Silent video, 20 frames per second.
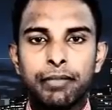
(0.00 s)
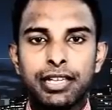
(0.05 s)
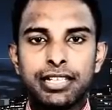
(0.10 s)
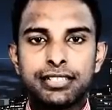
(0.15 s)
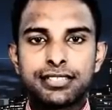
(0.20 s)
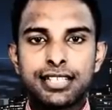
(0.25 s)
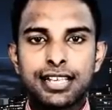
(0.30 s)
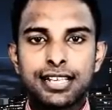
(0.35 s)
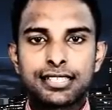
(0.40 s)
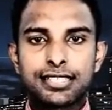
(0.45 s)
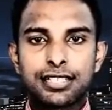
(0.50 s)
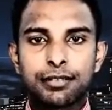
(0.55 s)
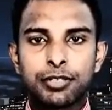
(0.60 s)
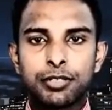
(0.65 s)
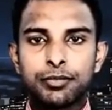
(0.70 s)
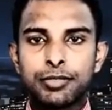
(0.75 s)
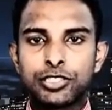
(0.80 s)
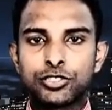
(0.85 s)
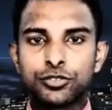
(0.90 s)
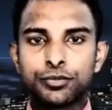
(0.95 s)
மின்சார
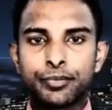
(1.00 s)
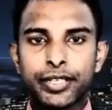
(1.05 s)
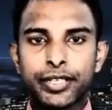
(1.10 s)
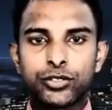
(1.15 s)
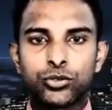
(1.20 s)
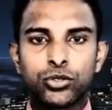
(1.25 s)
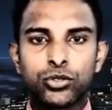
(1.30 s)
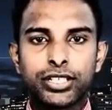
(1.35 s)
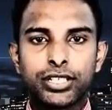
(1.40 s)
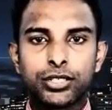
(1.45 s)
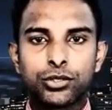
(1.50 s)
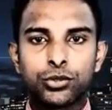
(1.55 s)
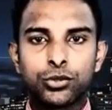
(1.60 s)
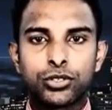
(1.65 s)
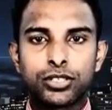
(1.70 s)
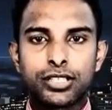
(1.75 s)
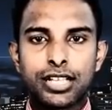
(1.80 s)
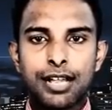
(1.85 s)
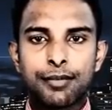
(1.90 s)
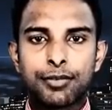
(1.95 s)
சபை மற்றும் பெட்ரோலிய
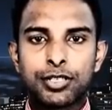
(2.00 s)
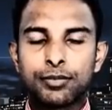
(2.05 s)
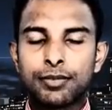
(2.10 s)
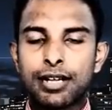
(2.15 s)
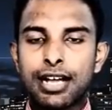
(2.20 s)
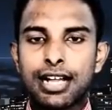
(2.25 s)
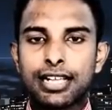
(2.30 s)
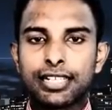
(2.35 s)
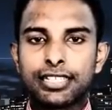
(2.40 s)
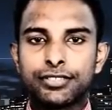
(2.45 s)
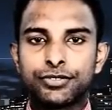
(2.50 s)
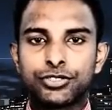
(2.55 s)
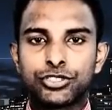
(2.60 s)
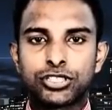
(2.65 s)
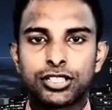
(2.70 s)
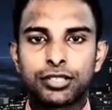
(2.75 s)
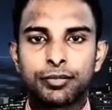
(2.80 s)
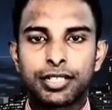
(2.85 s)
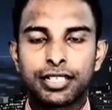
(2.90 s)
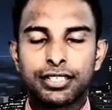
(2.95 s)
கூட்டுத்தாபனம்
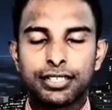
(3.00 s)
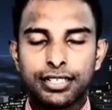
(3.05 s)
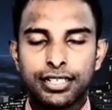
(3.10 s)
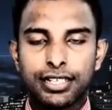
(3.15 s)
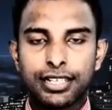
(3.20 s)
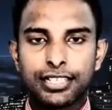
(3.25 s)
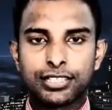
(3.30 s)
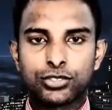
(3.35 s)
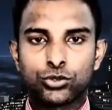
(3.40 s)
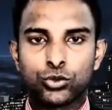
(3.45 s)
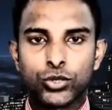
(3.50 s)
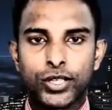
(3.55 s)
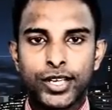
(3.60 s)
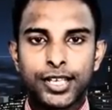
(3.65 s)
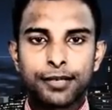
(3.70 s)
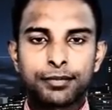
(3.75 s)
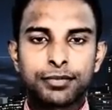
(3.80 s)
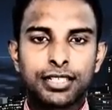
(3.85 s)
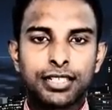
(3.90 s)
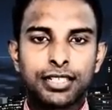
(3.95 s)
ஆகியவற்றிடமிருந்து கிடைத்துள்ளன